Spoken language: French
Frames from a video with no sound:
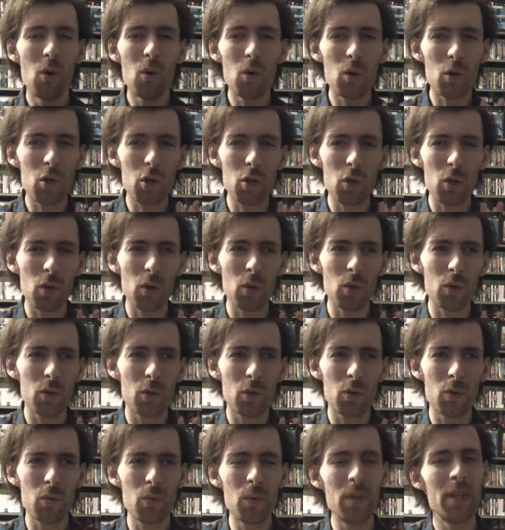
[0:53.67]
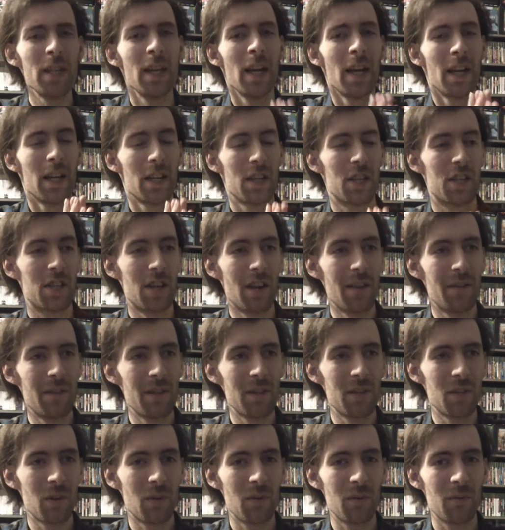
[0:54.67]
Aujourd'hui,
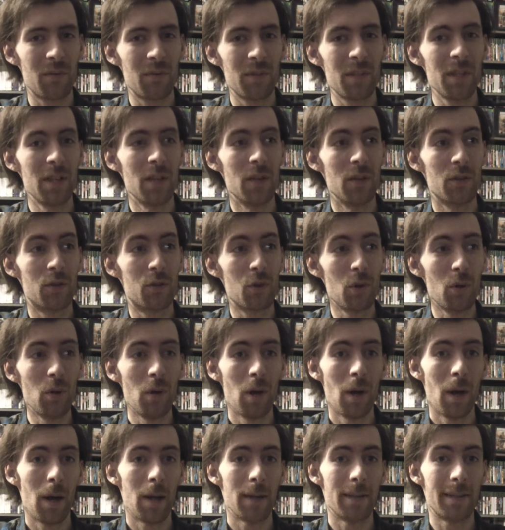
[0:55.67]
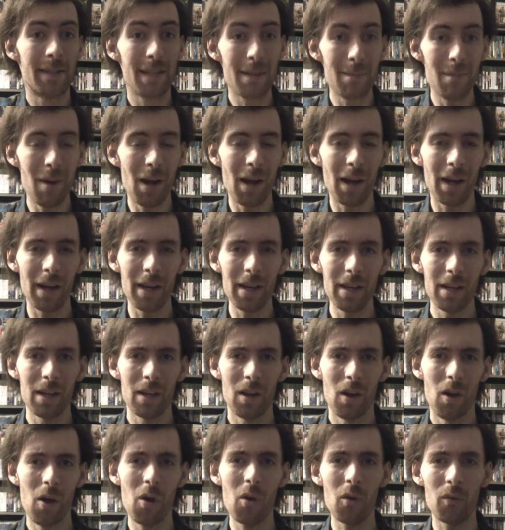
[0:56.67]
j'avais envie de
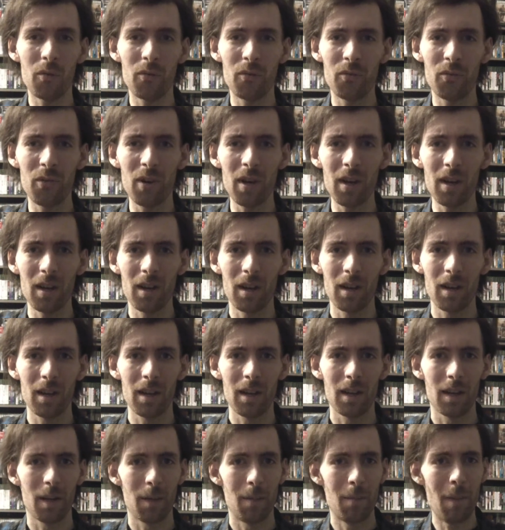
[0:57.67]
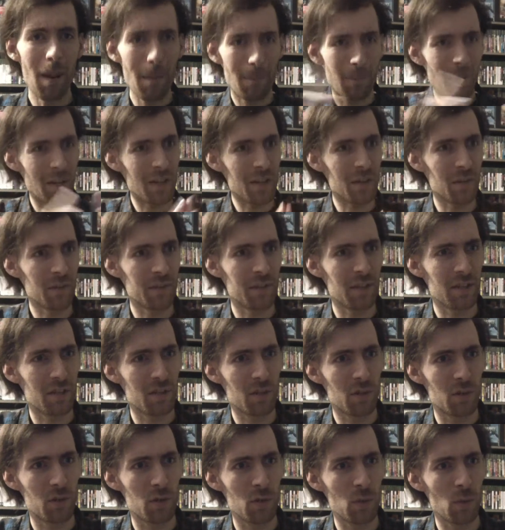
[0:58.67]
démarrer enfin ma
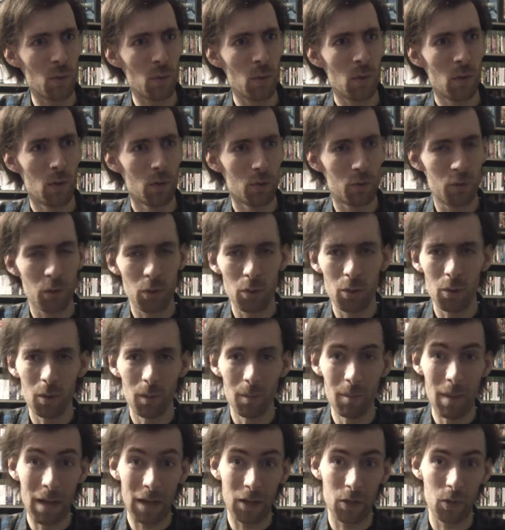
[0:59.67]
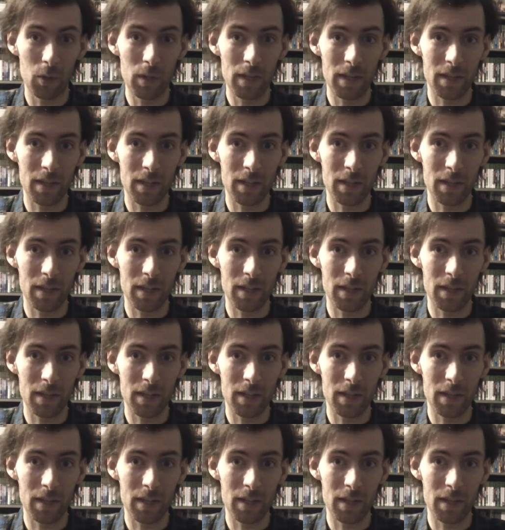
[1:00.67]
présentation de ma